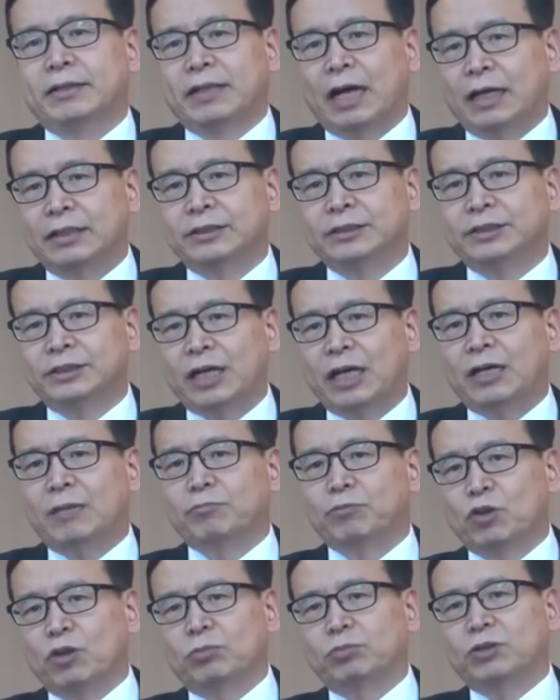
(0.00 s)
다른
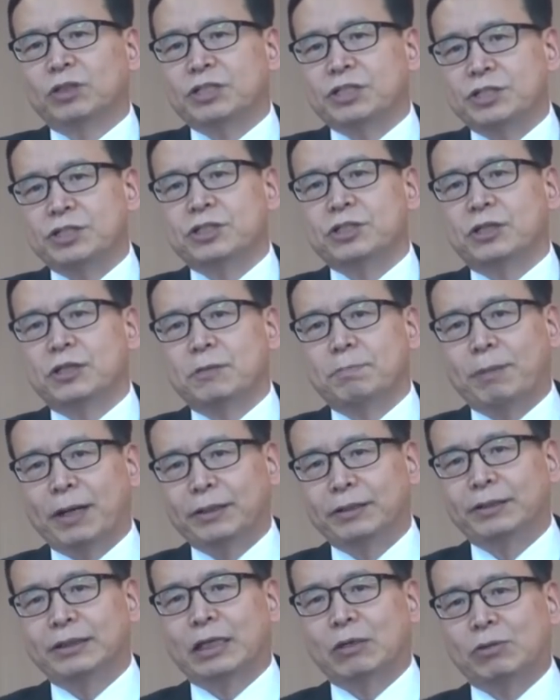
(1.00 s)
사람들로부터 인정을
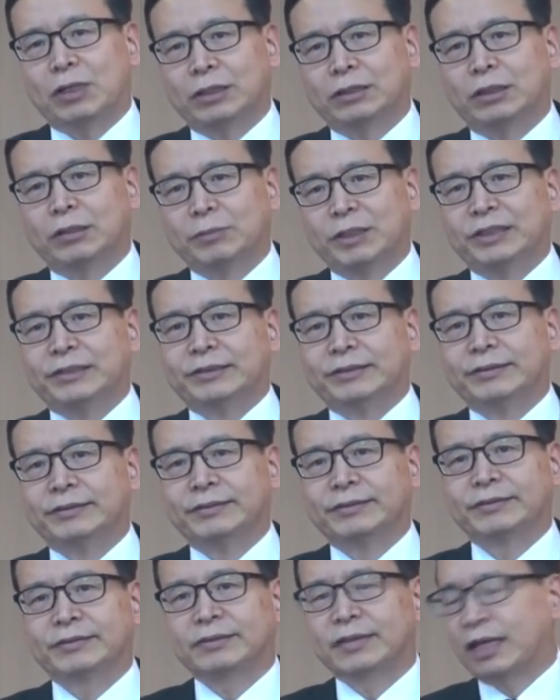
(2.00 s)
받는다고 한다면
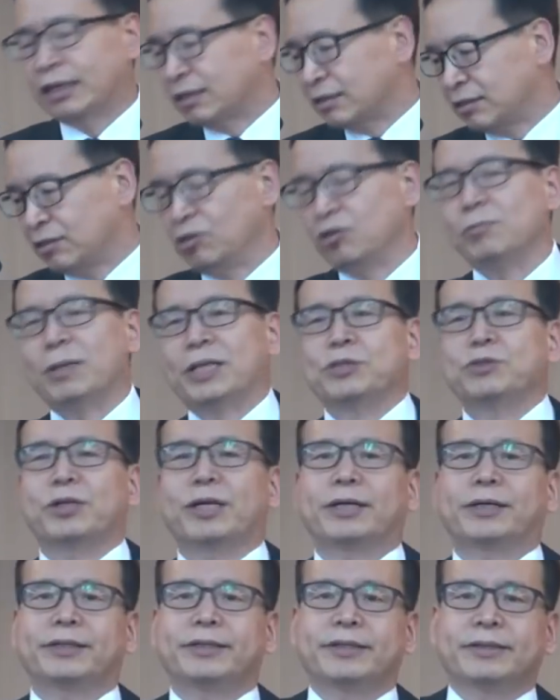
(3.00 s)
그걸로
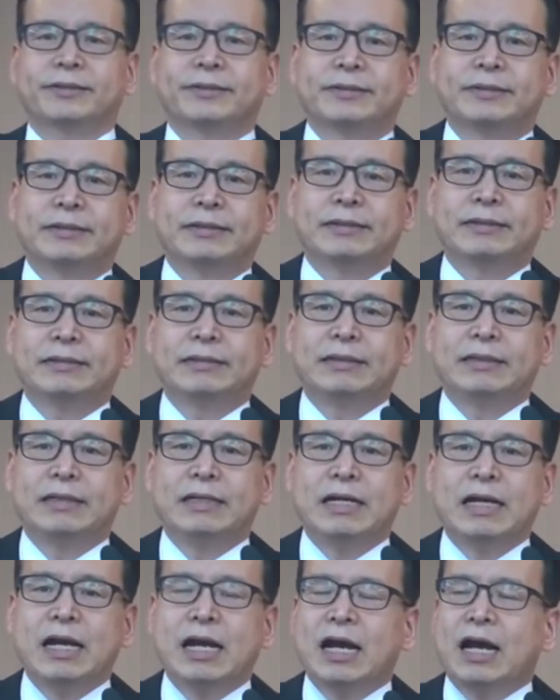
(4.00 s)
만족하겠다.
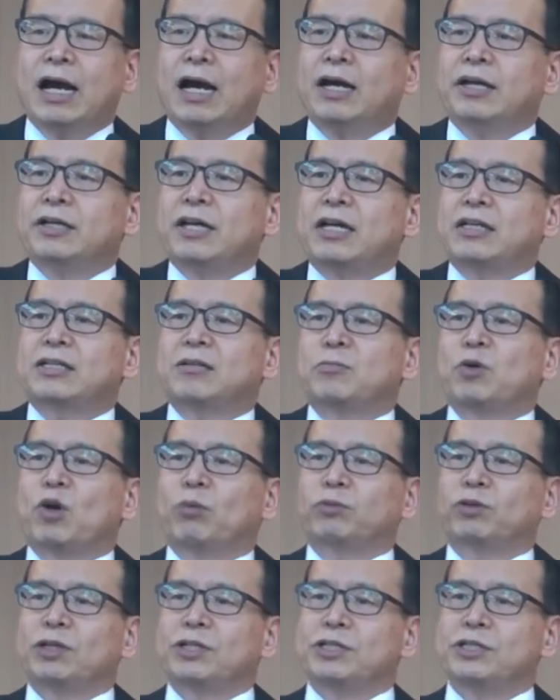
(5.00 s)

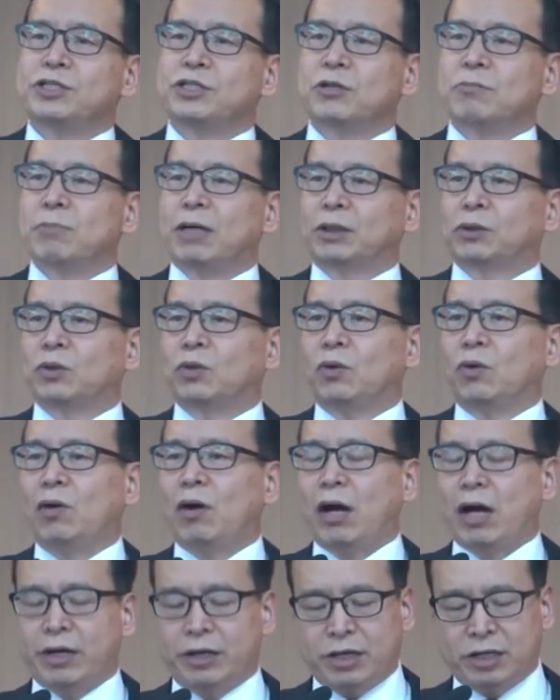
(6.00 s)
하나님으로부터
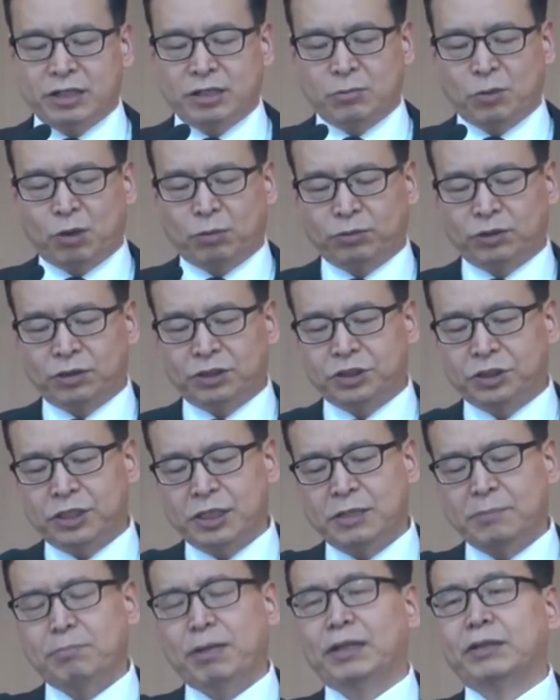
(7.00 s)
인정받고 하나님으로부터
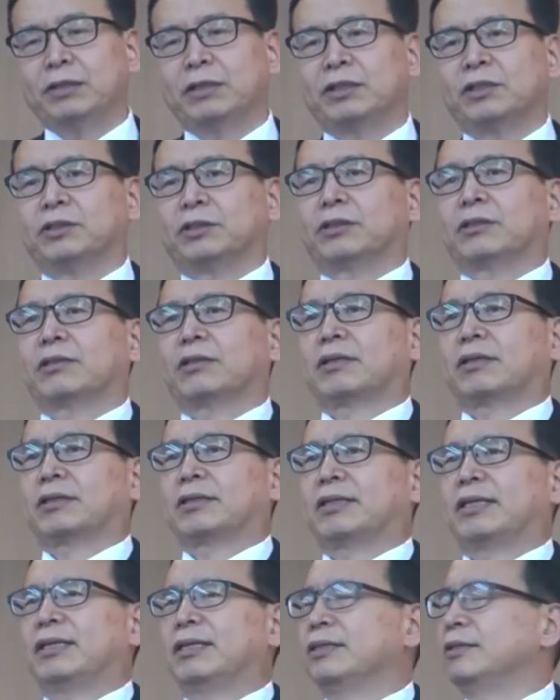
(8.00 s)
승인받는 것
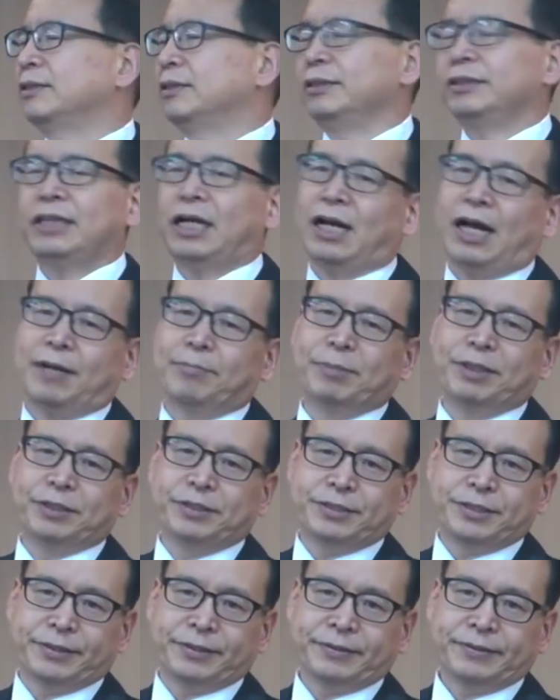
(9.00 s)
그것은 잘 안
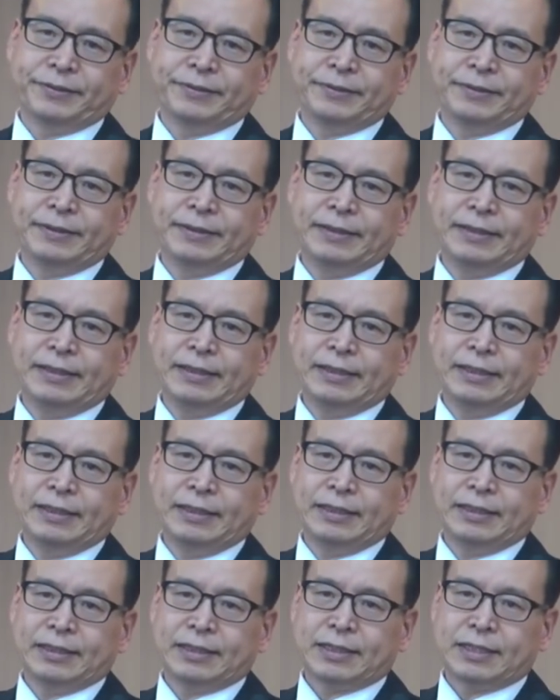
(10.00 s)
믿어져요.
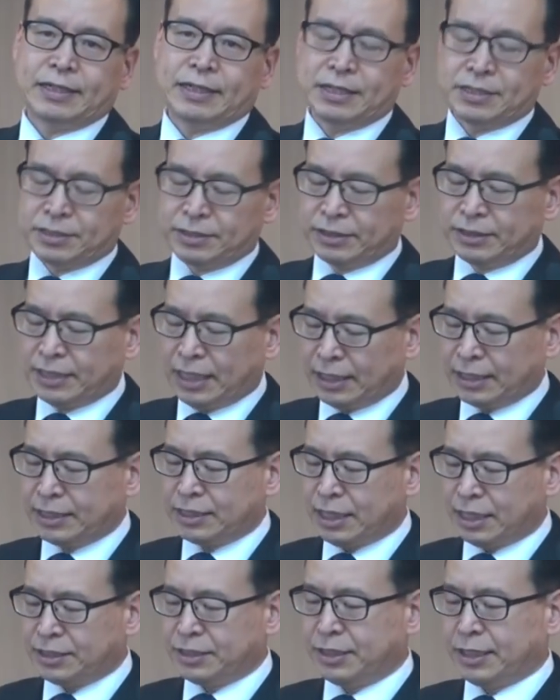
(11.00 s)
그래서 자기
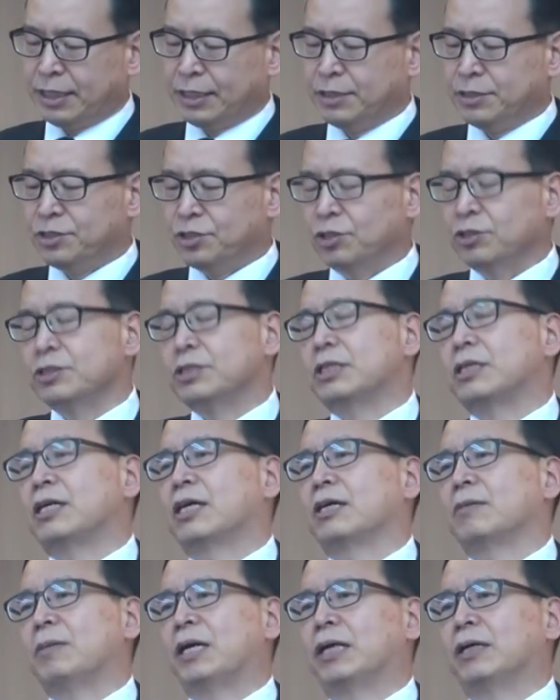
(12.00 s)
자신에게는
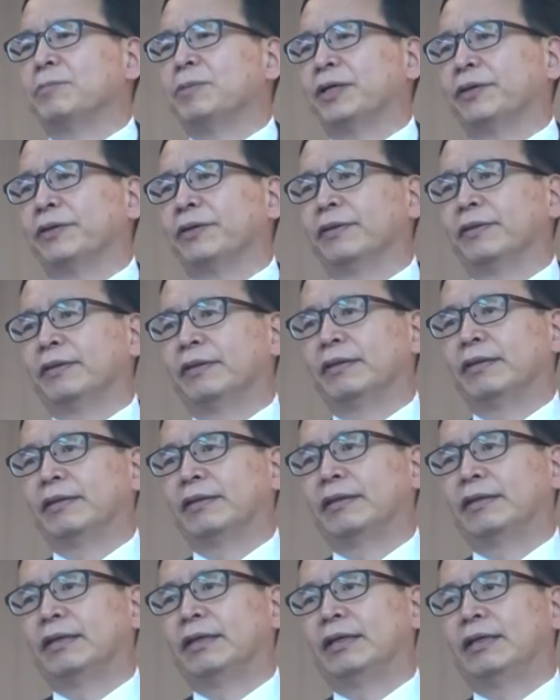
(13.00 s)
정직하게 말하면
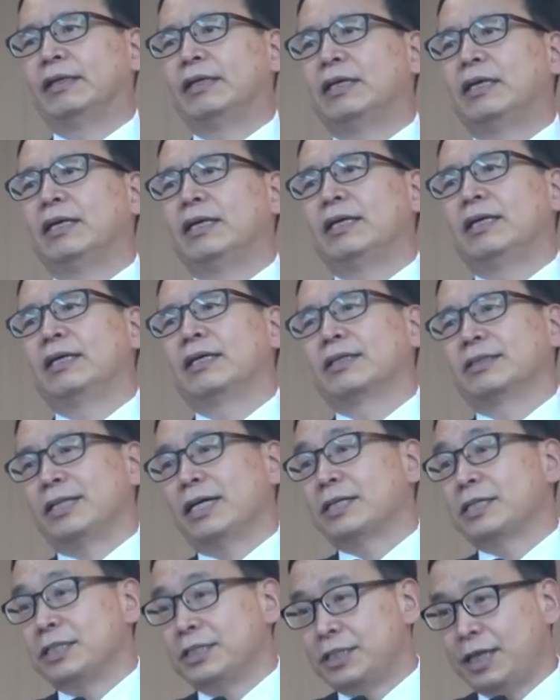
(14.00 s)

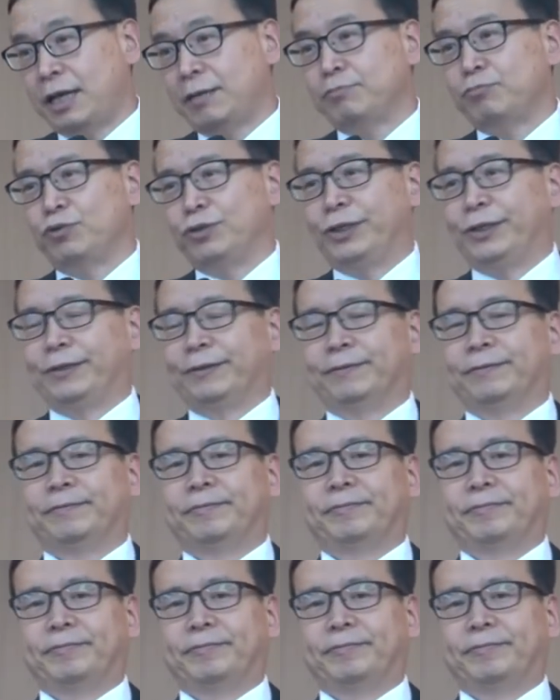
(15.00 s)
그냥 이생뿐이에요.